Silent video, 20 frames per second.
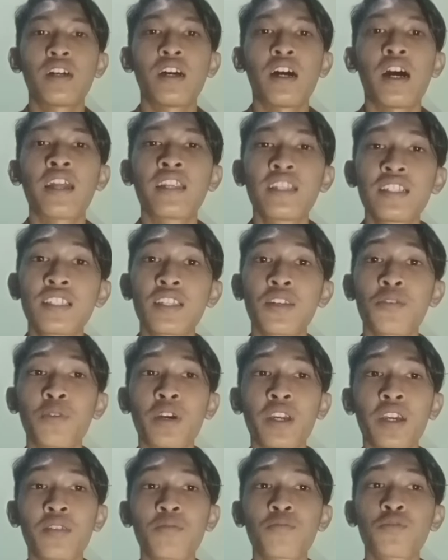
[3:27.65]
Hadis
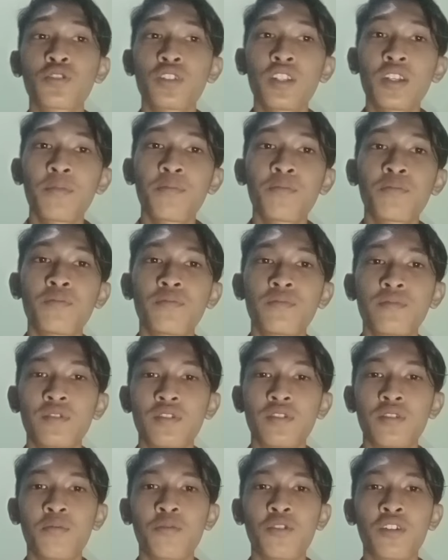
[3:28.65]
riwayat Muslim
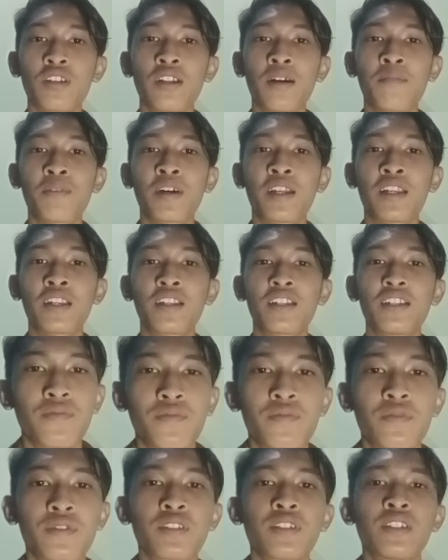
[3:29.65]
nomor 8.
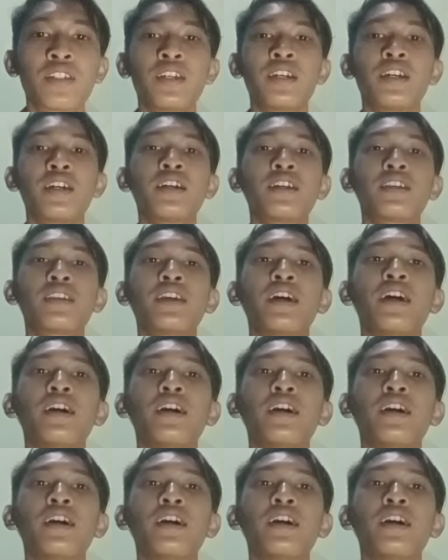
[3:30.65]
Ya,